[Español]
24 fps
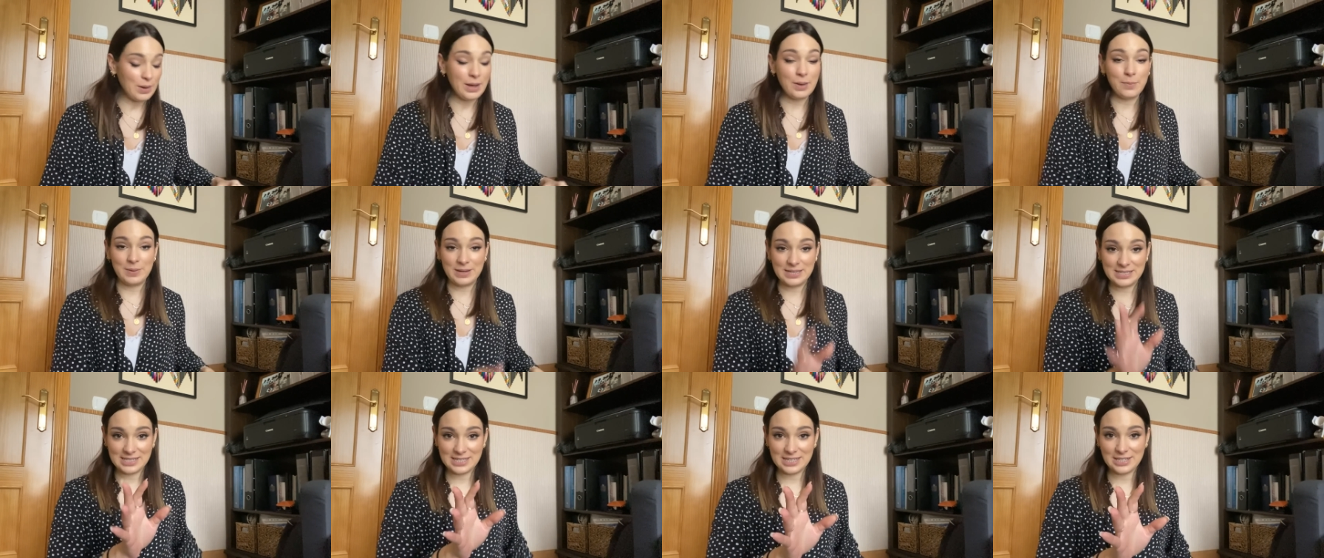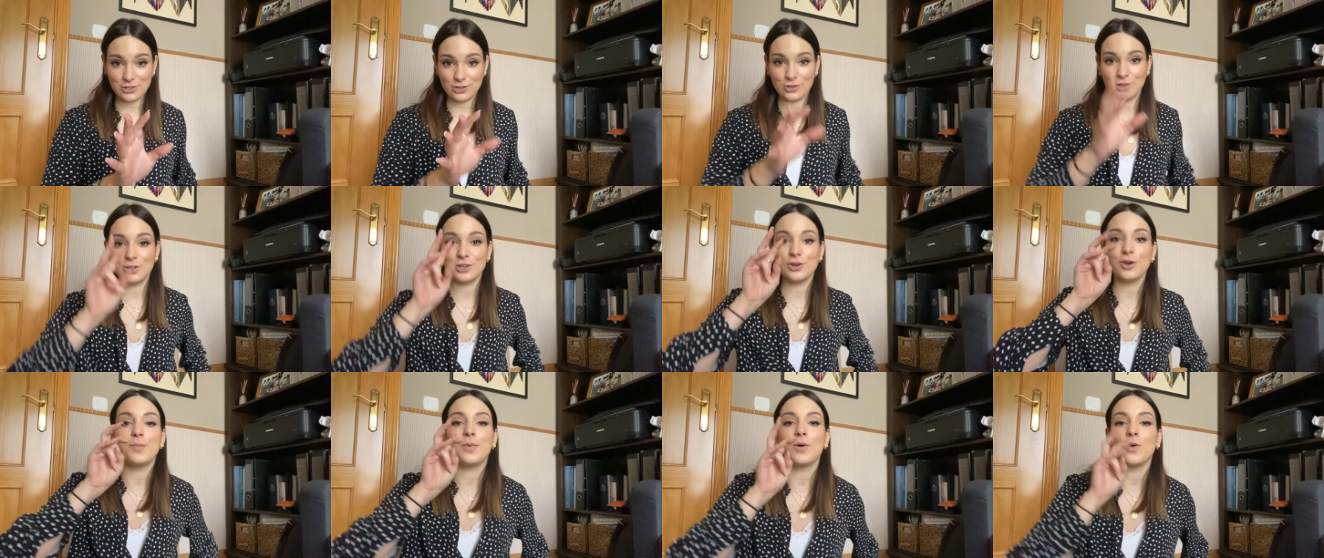vestido,
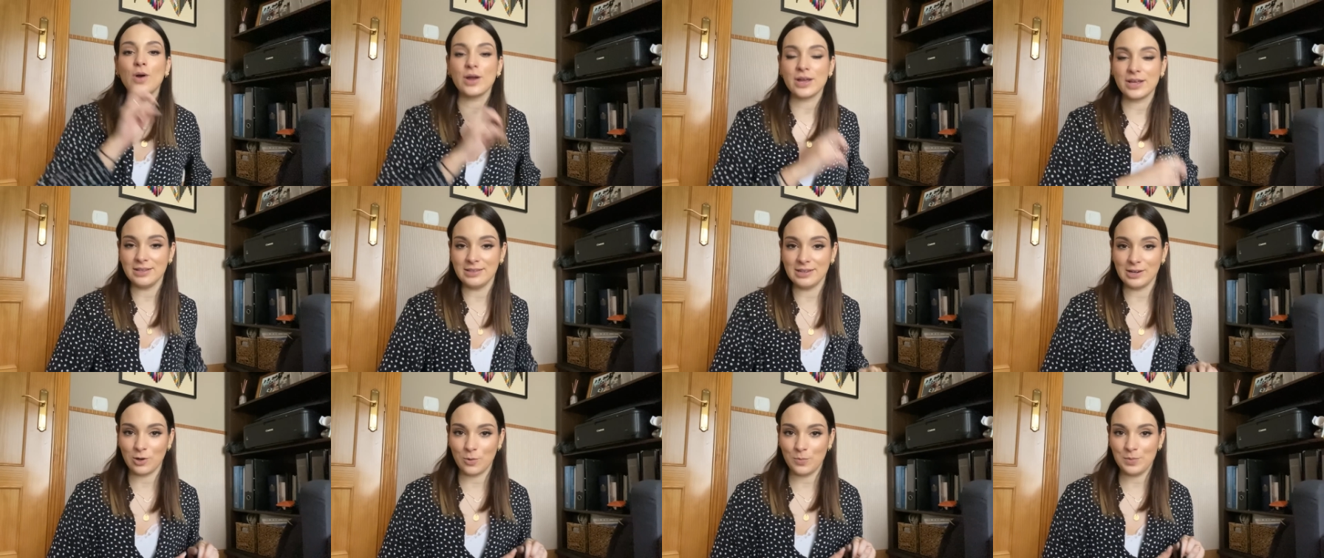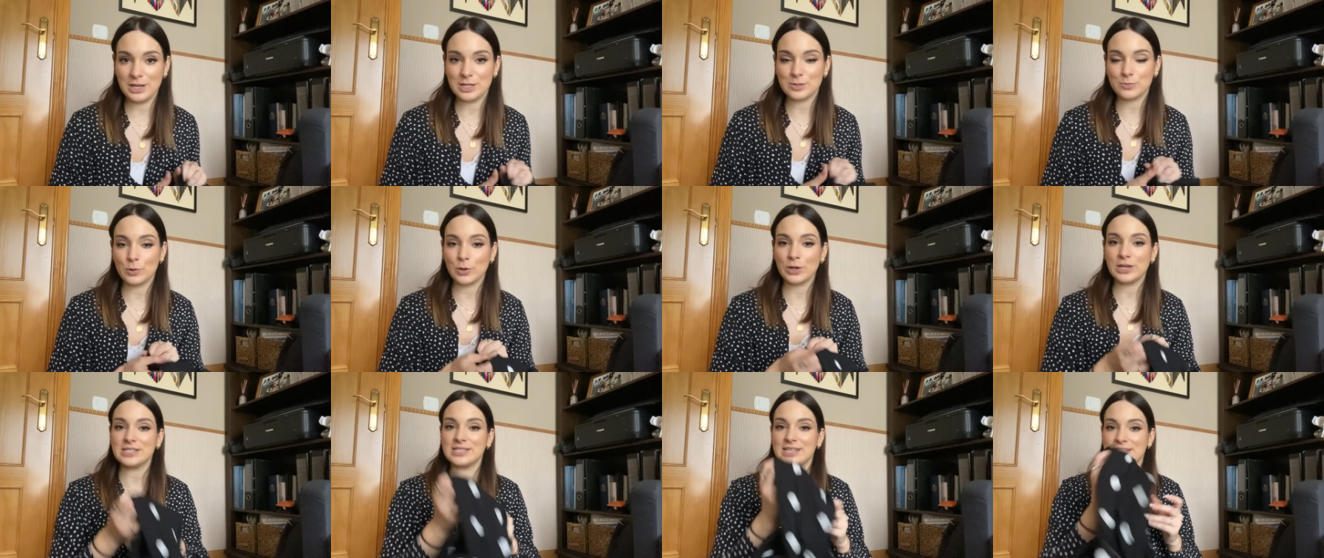y lo pongo aquí entre comillas
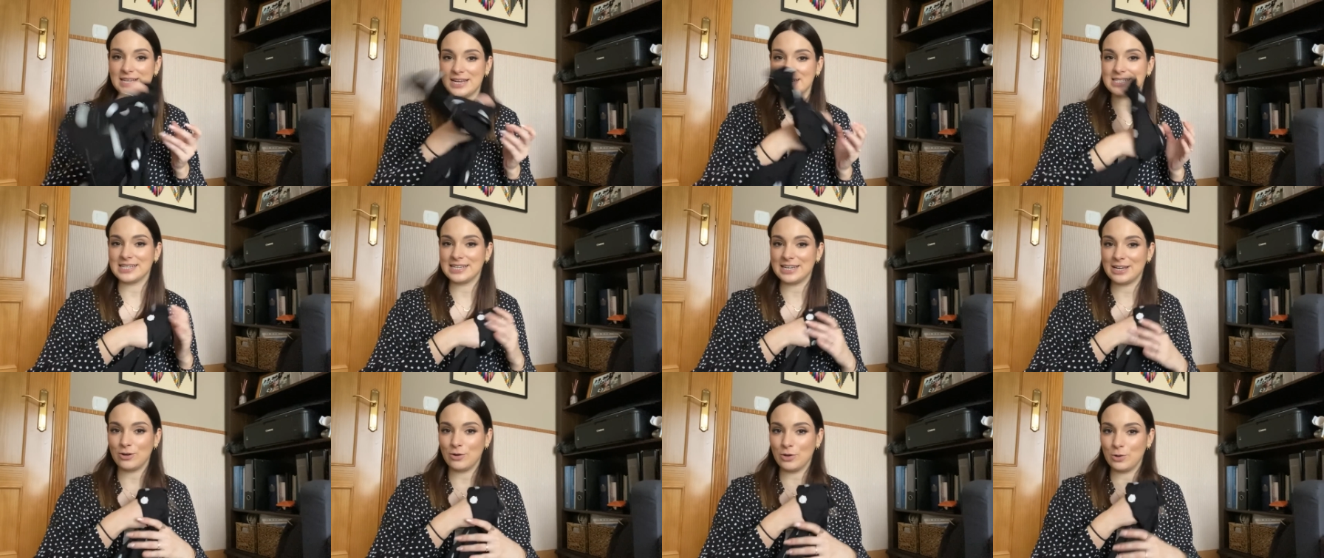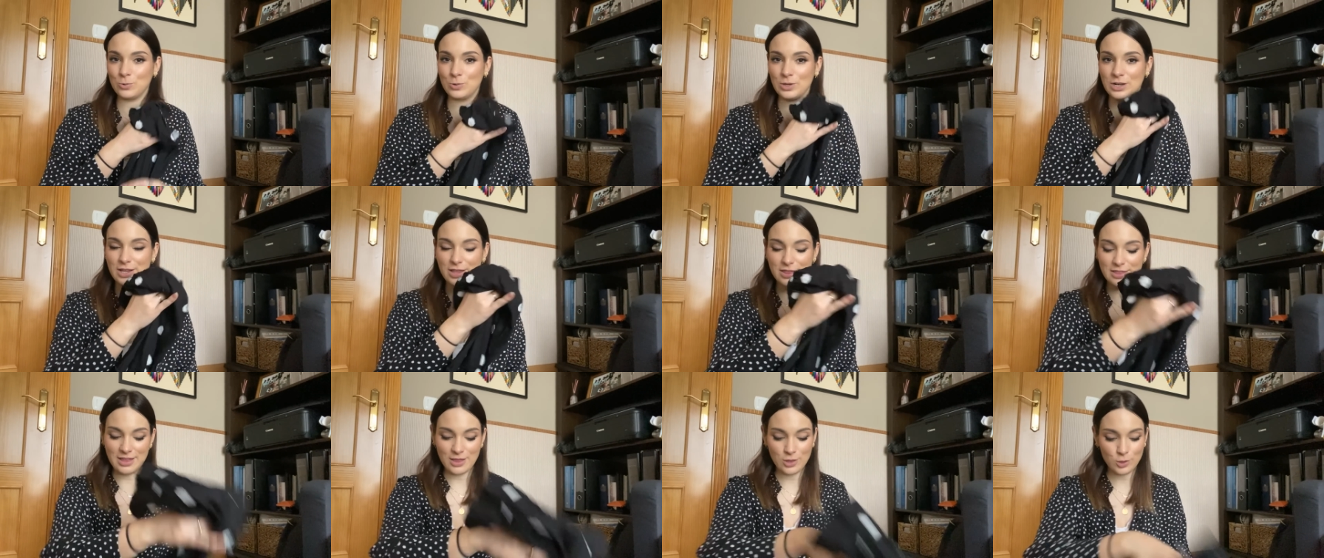porque este ya sí que lo he
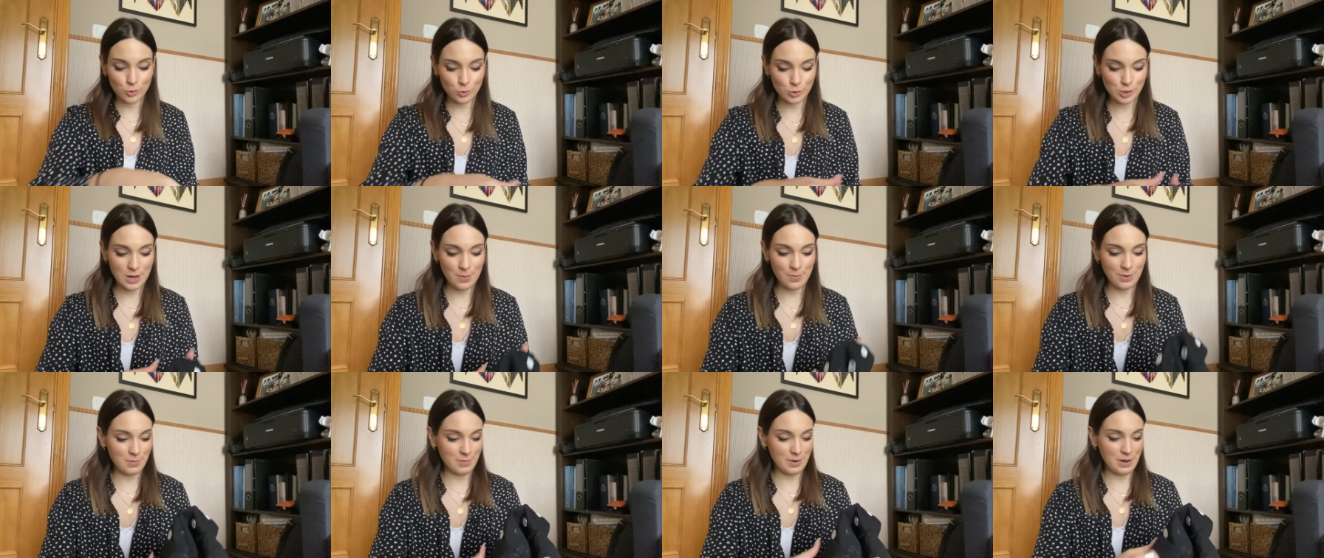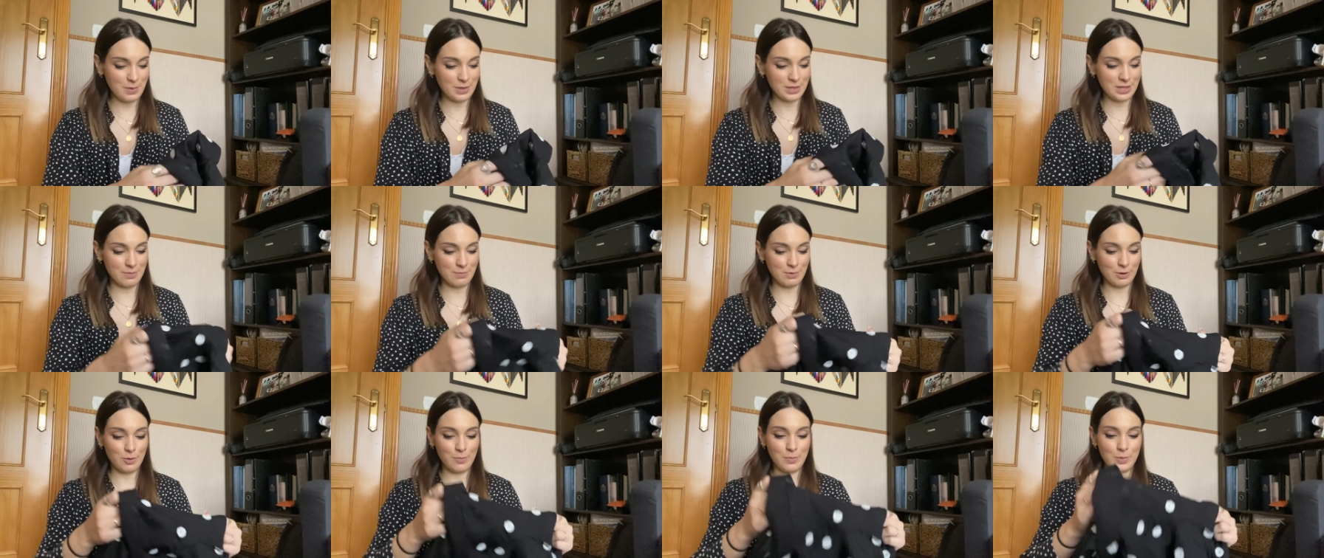utilizado, no es la primera vez que
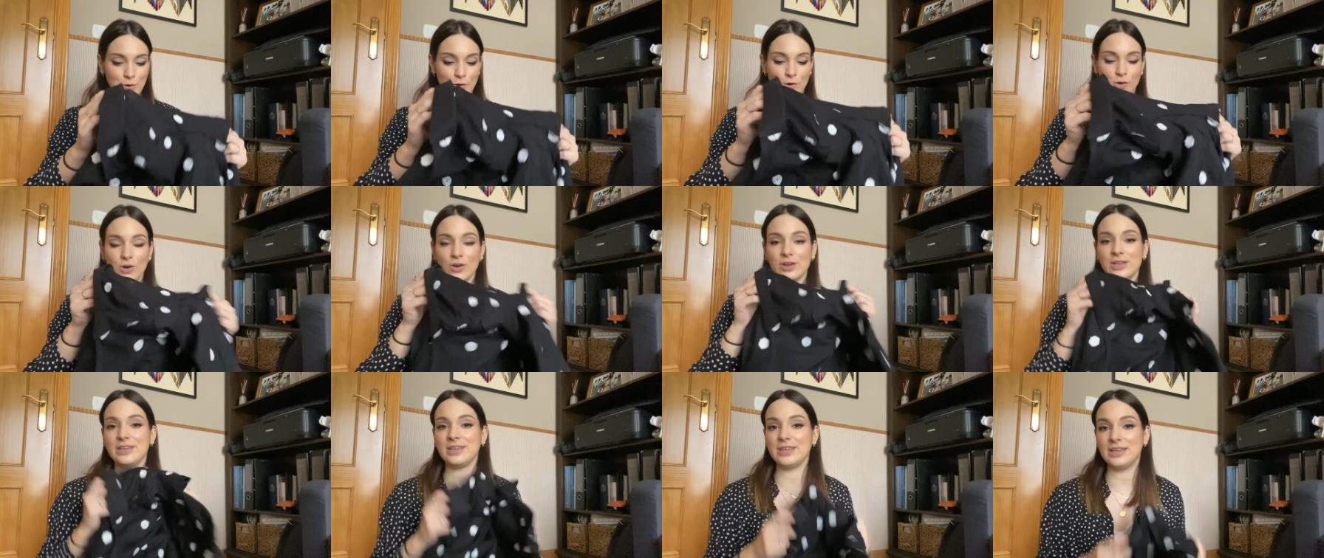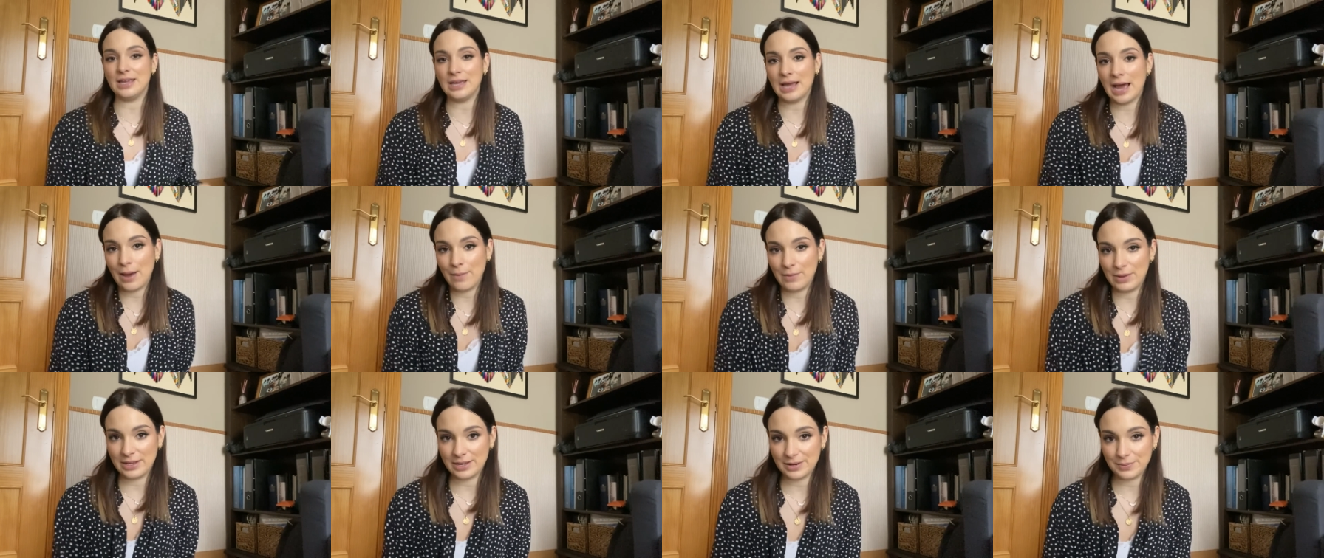me lo pongo, y
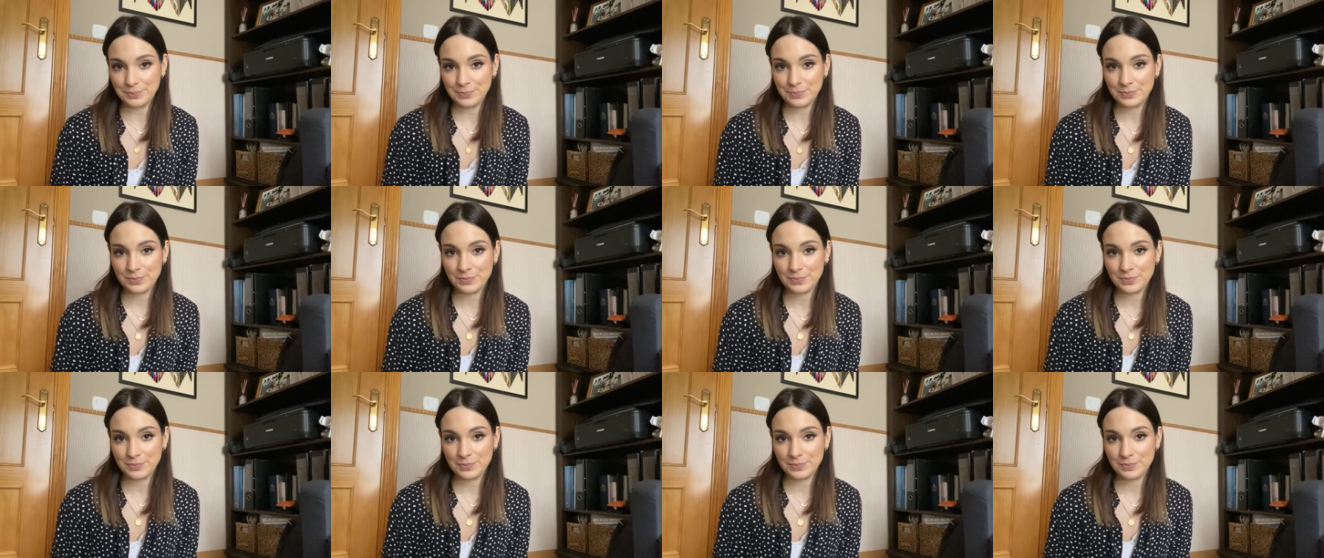a ver,